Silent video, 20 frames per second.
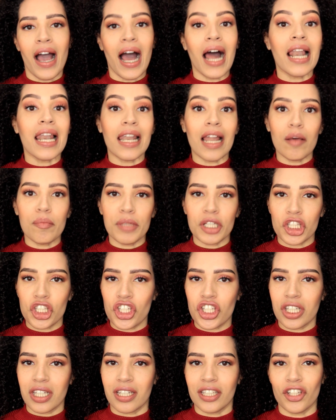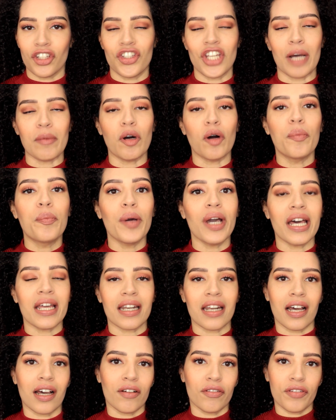all'ABC diciamo
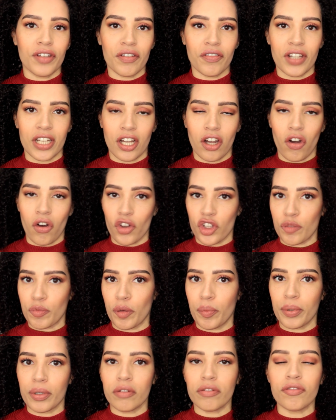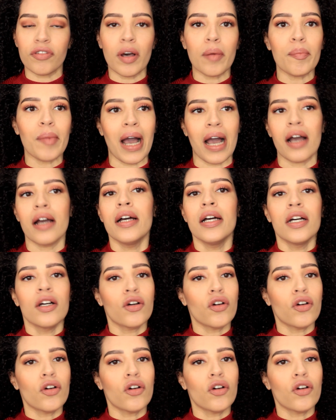per vivere Cosmoprof ma